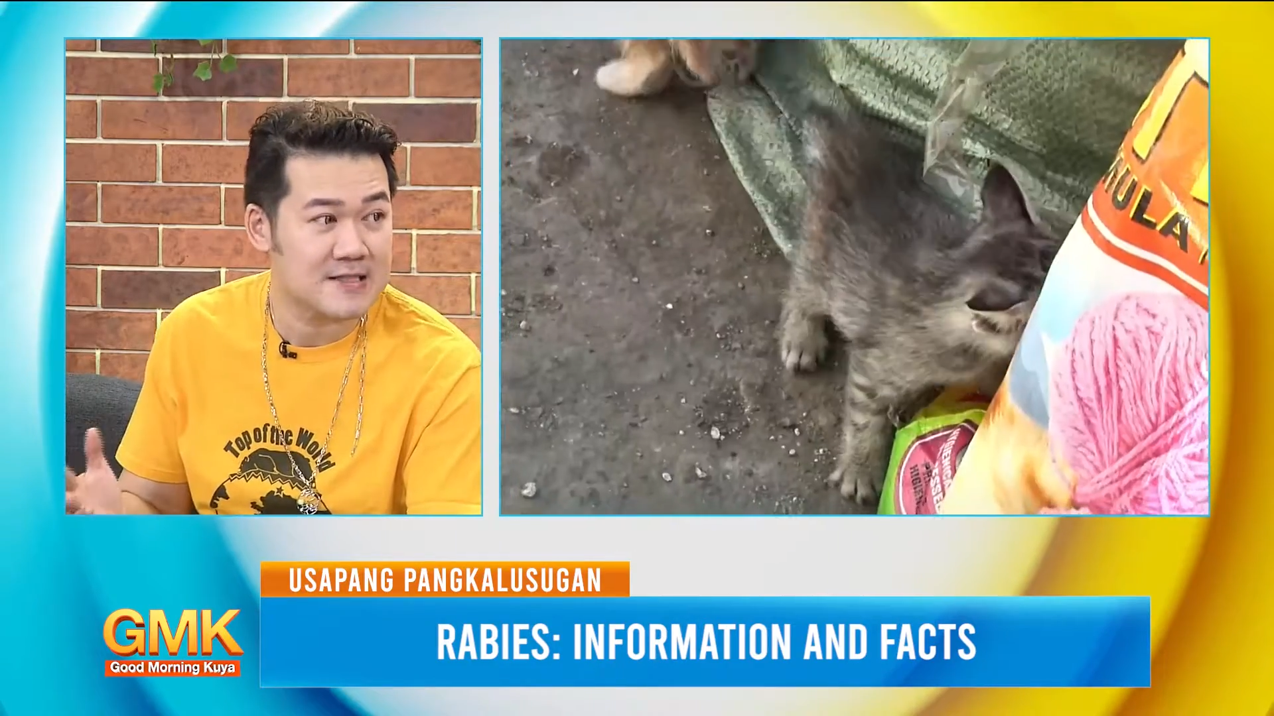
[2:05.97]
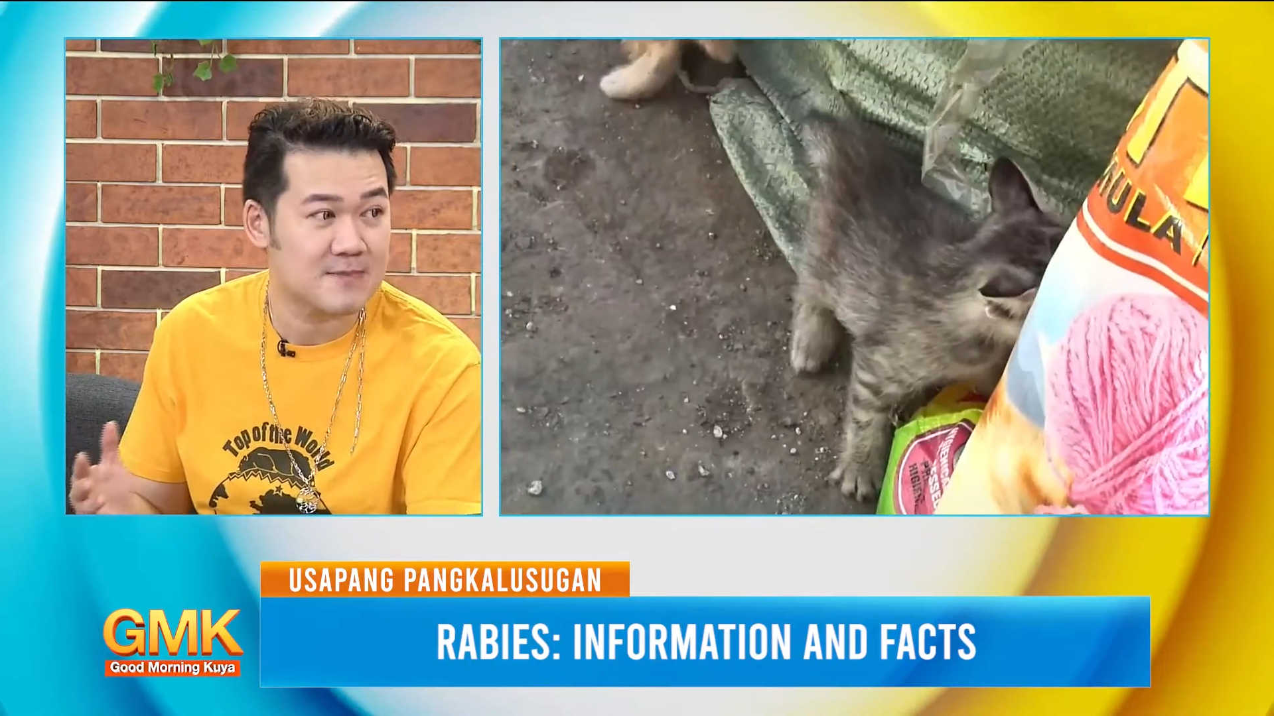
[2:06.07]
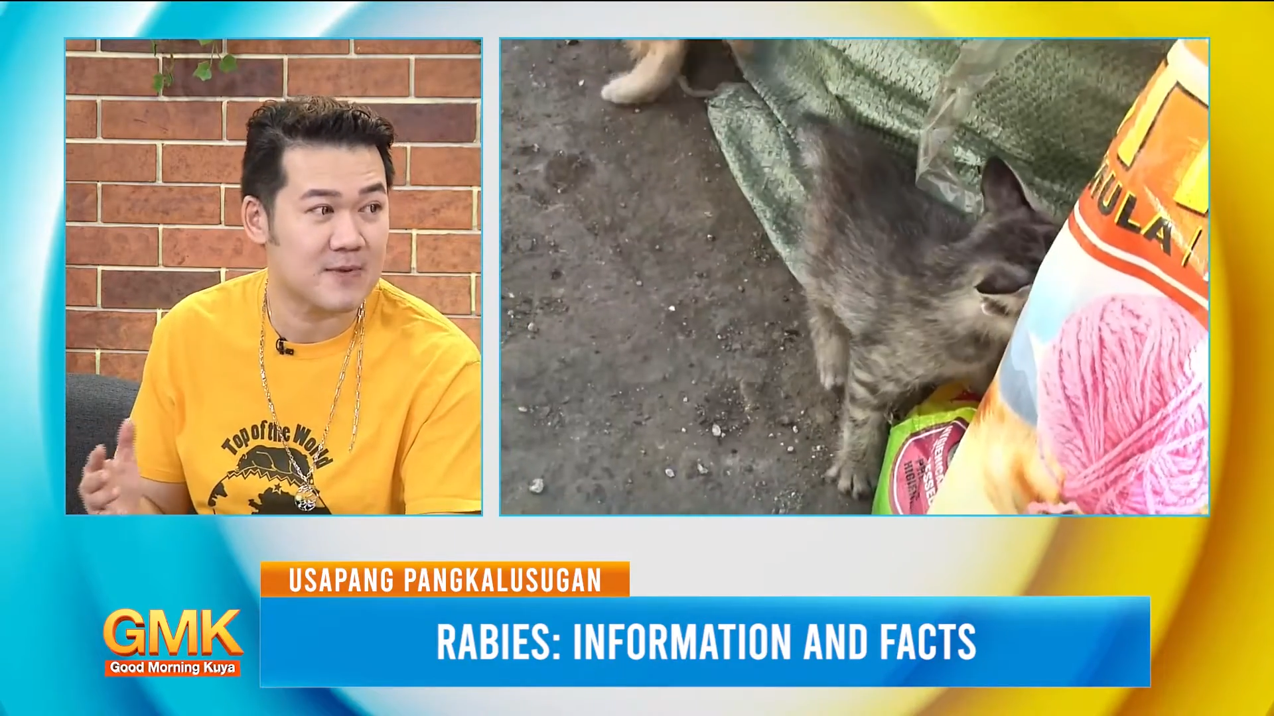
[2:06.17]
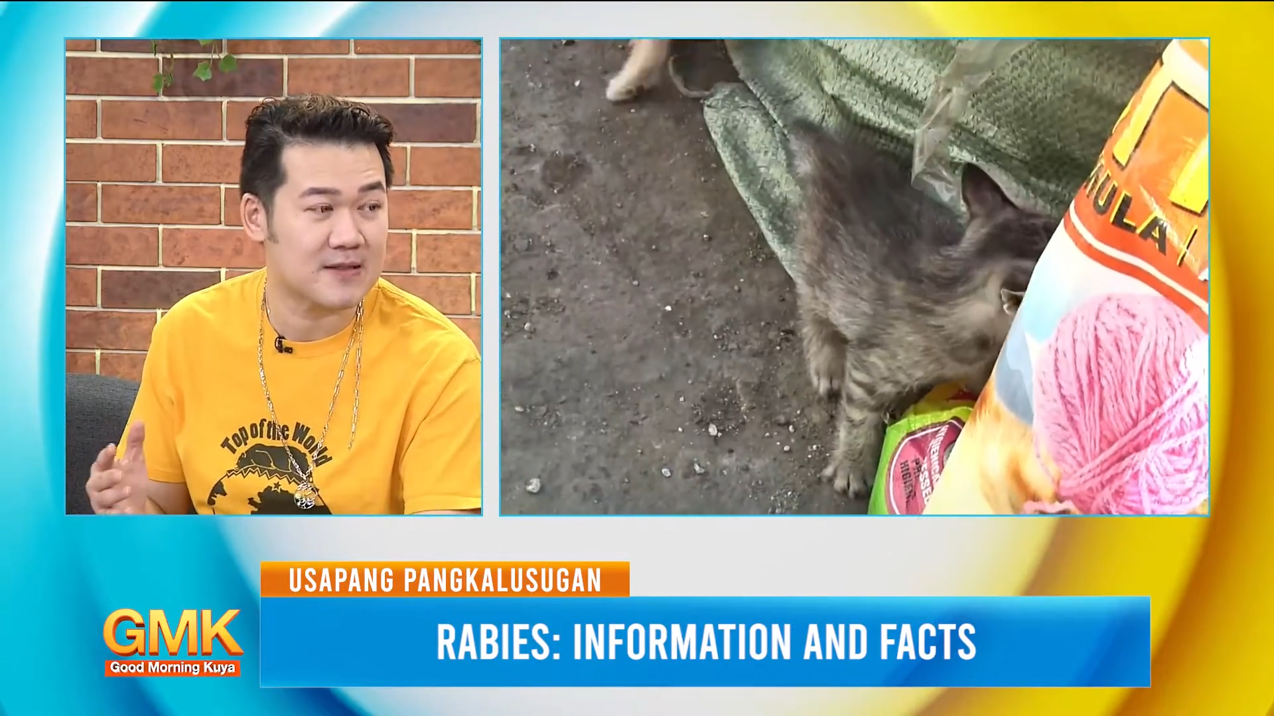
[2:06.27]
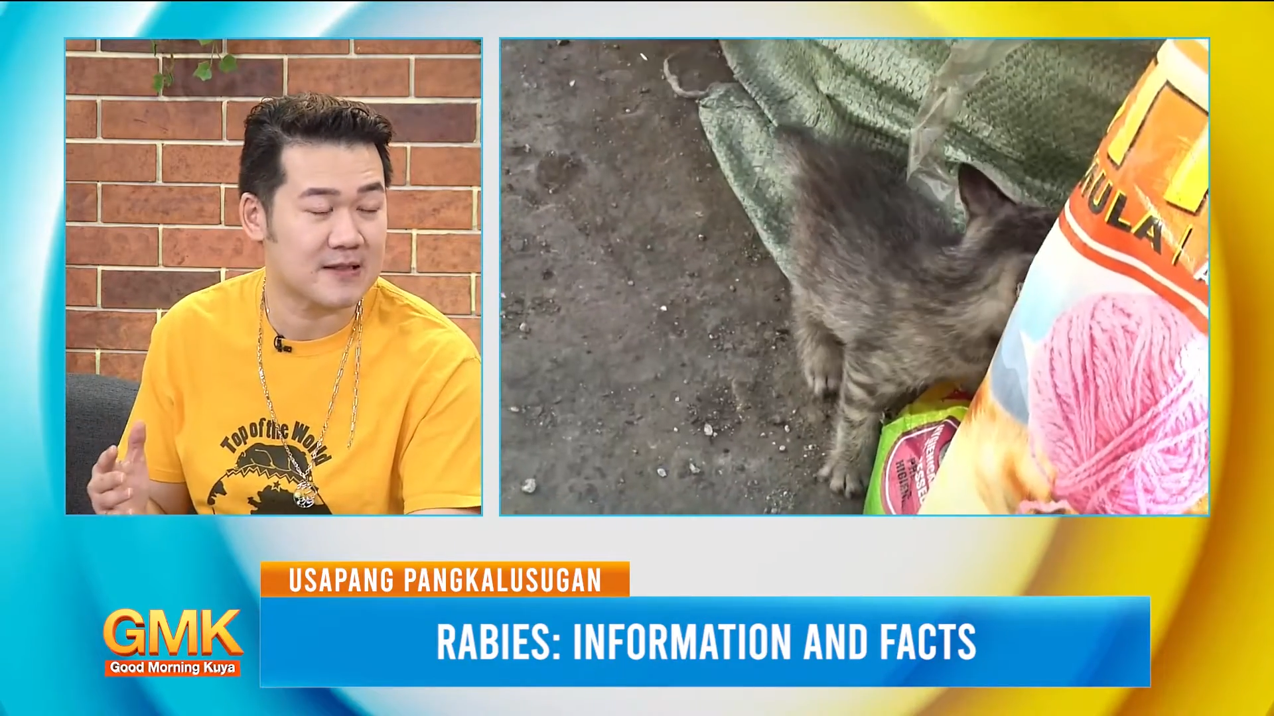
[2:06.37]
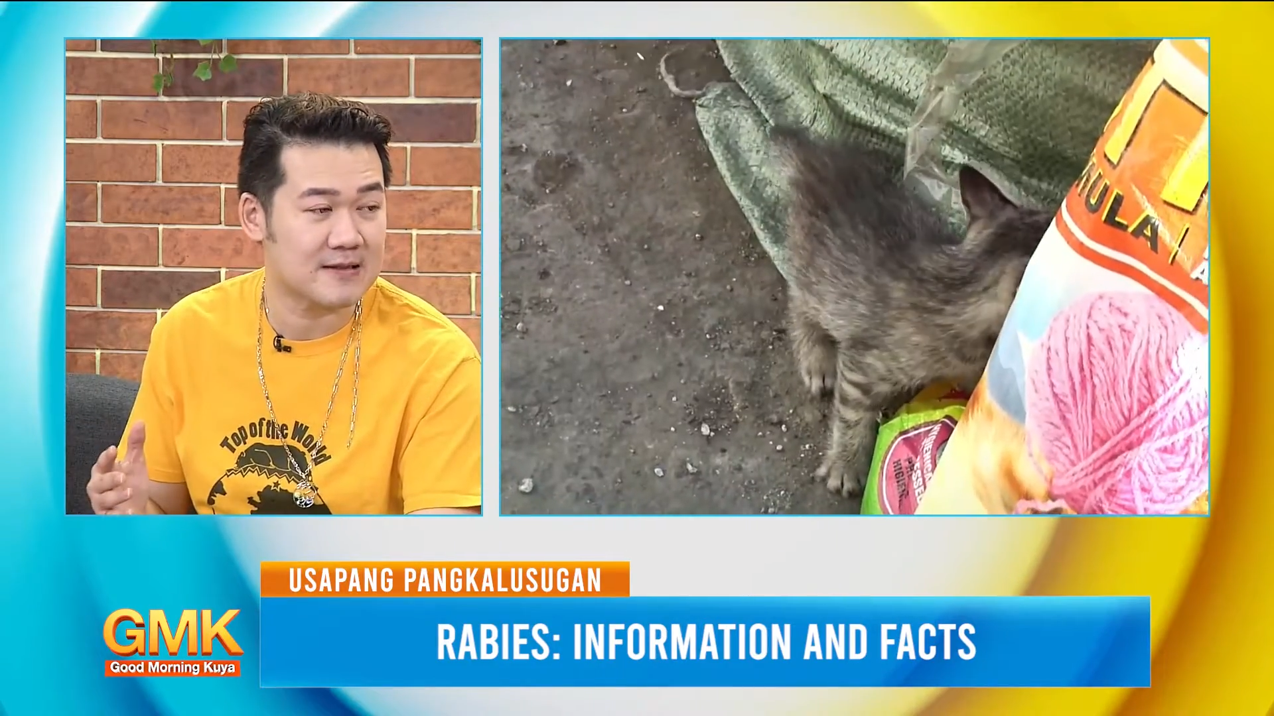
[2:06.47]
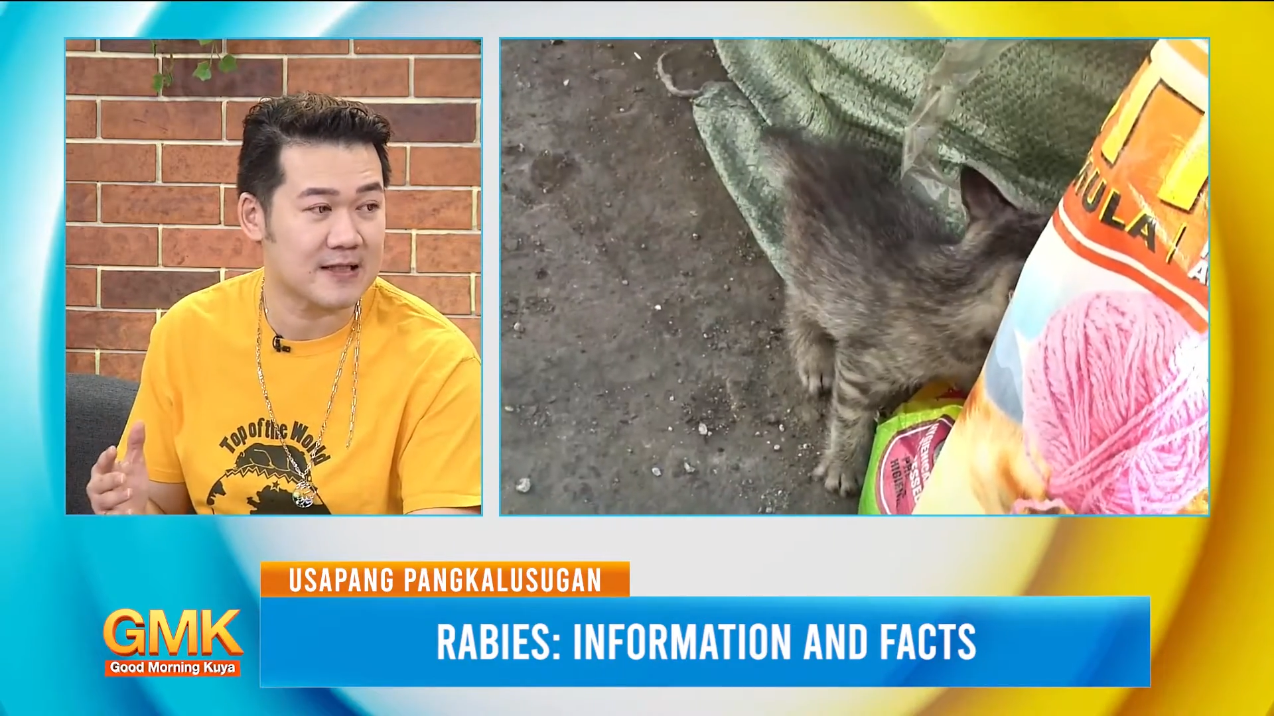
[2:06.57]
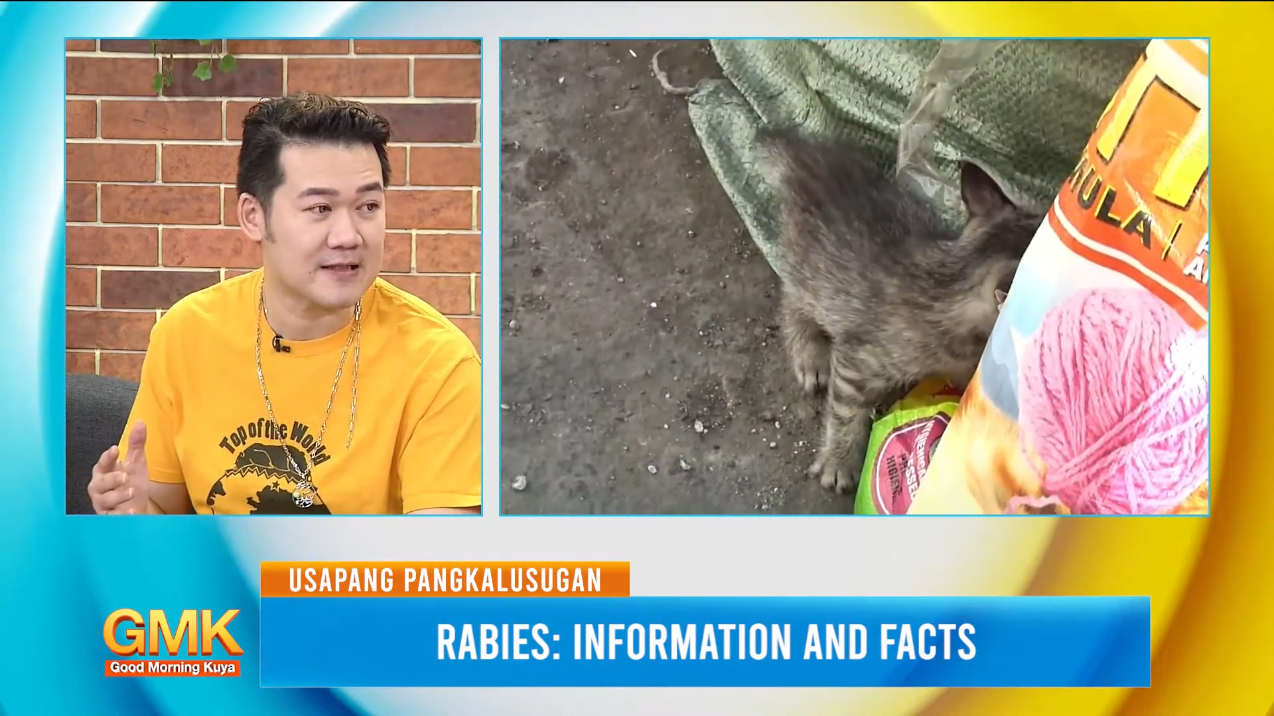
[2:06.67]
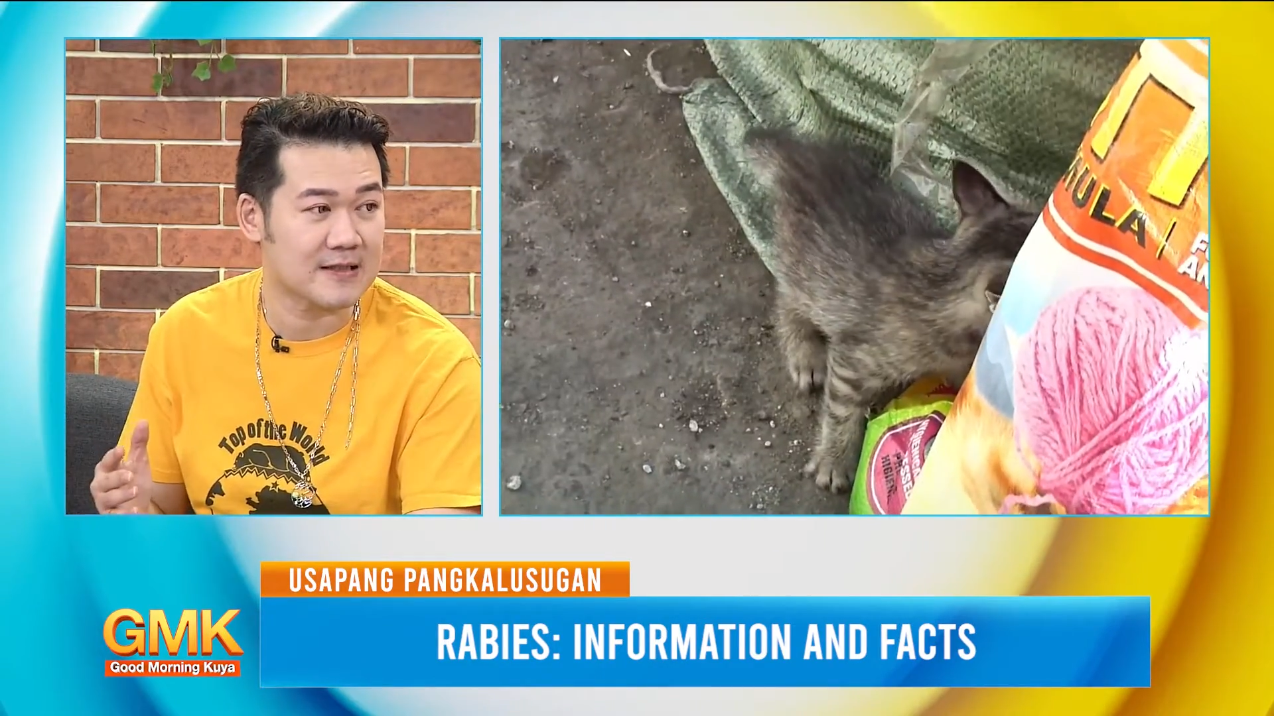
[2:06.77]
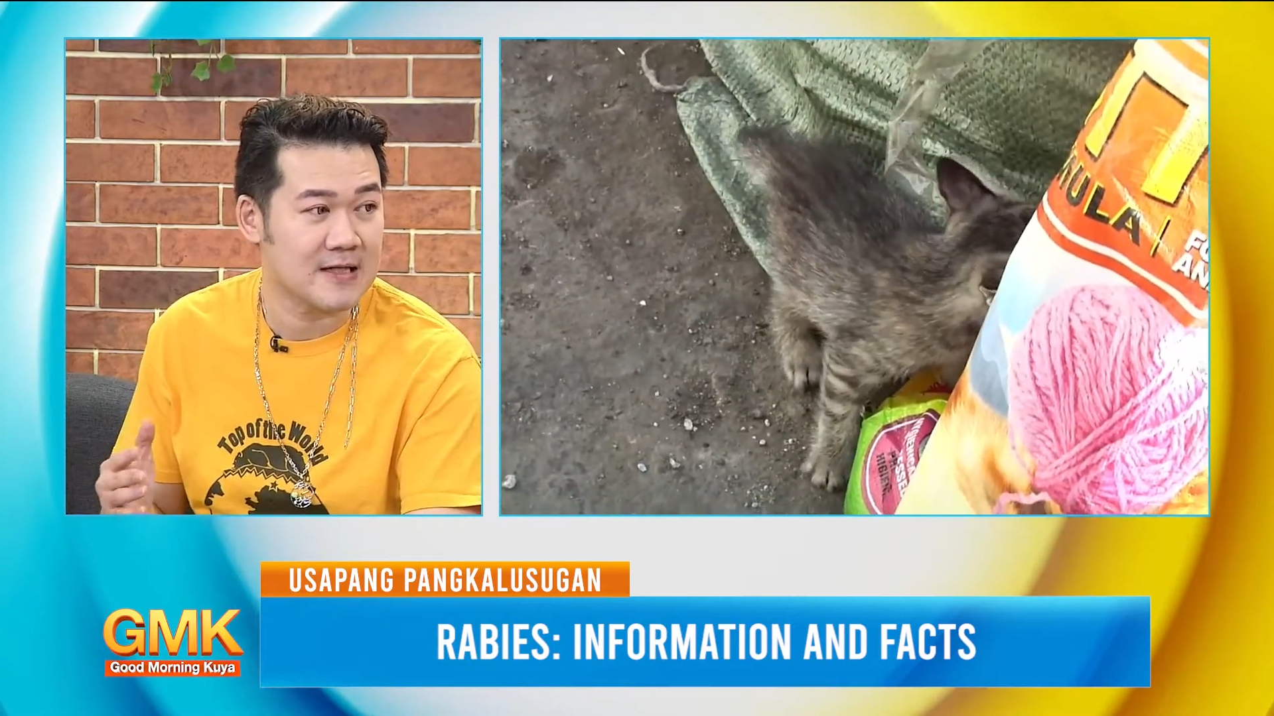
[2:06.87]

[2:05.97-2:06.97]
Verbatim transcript: pwede din.